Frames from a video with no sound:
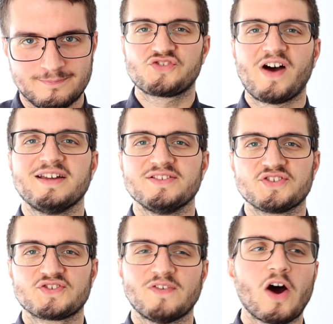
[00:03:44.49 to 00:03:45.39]

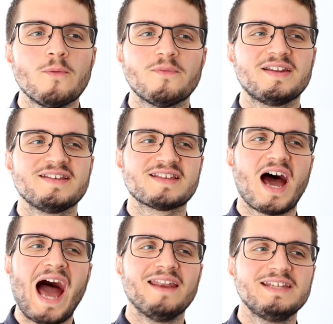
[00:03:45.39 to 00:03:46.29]
Zweitens, warum war
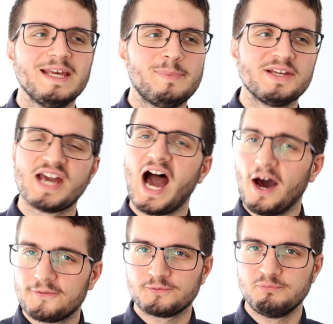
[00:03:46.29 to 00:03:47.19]
diese angebliche
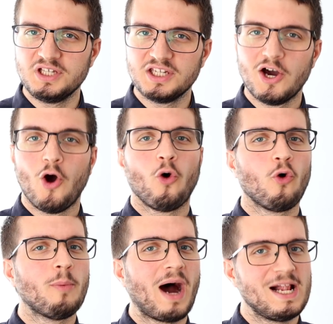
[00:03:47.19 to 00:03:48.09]
Haftmine
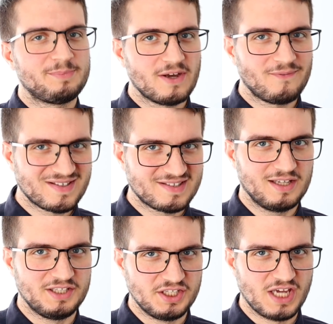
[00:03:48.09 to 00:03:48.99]
oberhalb der
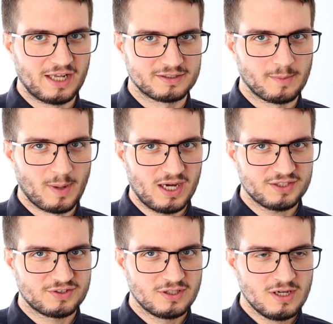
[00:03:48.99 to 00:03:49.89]
Wasserlinie
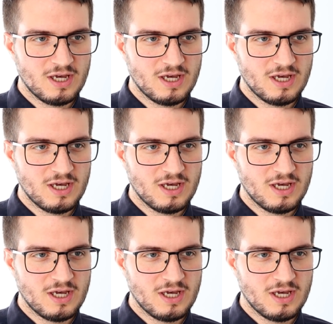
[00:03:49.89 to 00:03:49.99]
angebracht?